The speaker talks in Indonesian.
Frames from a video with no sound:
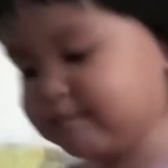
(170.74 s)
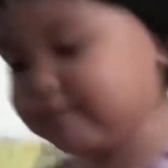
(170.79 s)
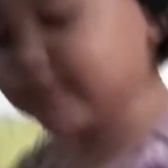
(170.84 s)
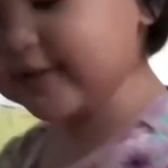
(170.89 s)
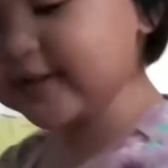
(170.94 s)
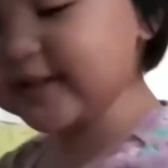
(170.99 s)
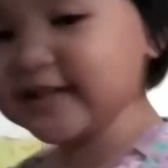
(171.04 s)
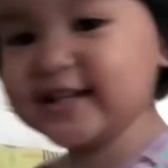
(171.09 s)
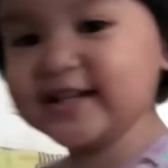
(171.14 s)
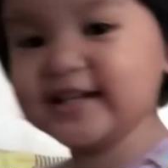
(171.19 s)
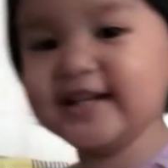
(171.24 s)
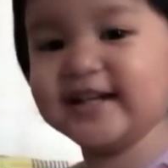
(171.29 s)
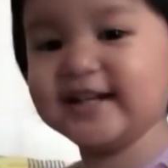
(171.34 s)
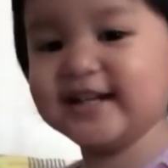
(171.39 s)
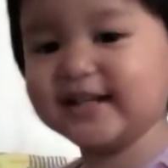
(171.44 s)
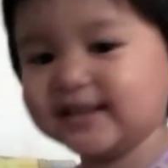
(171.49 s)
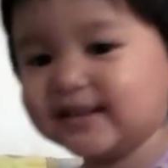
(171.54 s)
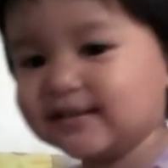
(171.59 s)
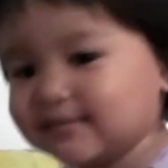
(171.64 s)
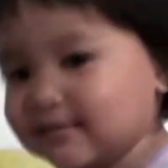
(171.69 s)

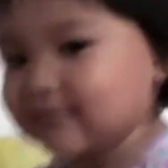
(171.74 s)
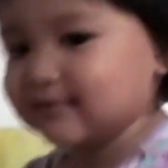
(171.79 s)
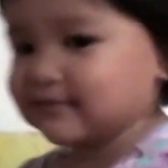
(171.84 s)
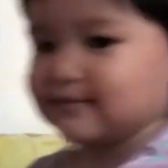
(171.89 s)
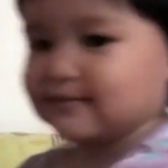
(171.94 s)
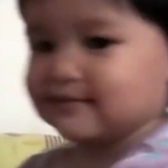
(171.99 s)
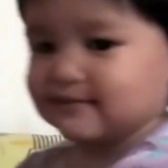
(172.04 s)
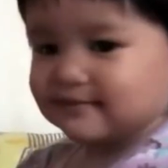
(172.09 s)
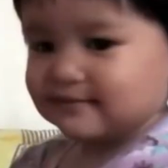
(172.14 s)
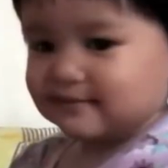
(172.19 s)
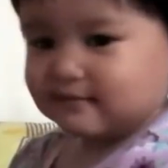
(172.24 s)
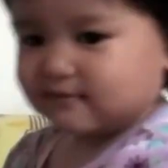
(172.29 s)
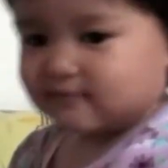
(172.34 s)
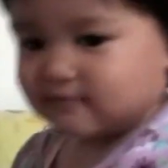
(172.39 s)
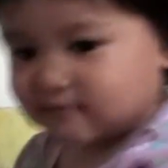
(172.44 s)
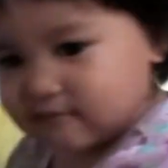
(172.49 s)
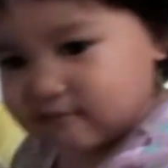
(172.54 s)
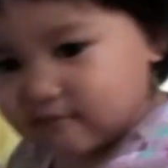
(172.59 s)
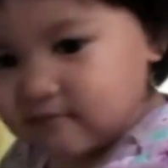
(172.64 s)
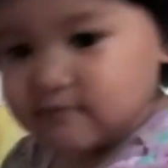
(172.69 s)
dipijit oh
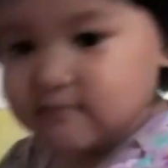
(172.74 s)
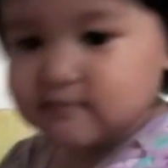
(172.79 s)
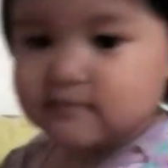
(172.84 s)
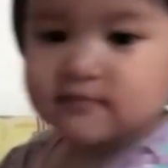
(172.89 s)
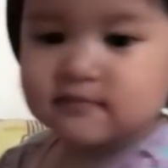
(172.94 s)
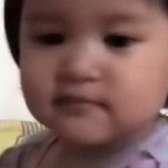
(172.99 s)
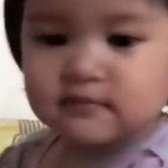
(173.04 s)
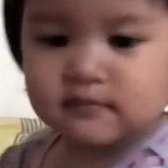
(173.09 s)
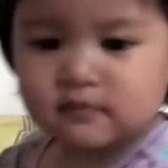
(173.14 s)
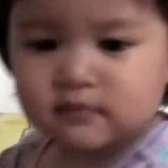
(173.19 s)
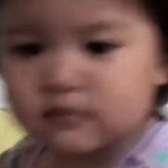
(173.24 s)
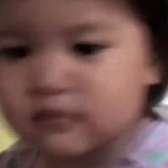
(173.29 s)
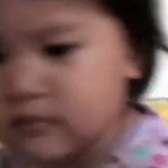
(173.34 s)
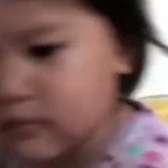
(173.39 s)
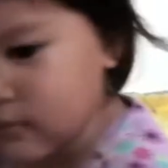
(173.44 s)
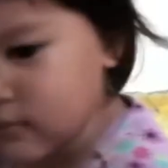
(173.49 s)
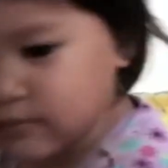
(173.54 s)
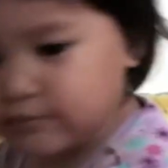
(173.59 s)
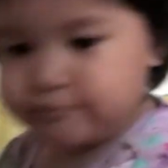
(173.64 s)
jadinya dipijit ya